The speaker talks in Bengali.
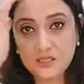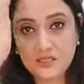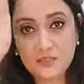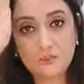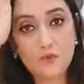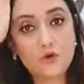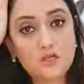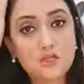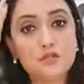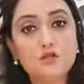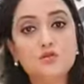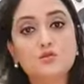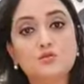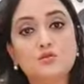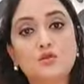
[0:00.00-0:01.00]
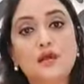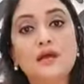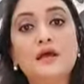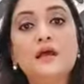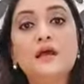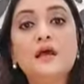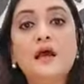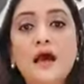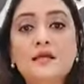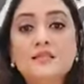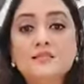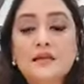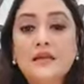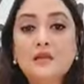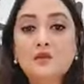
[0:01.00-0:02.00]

আসছে আপু অসাধারণ সুন্দর হ্যাঁ আচ্ছা এই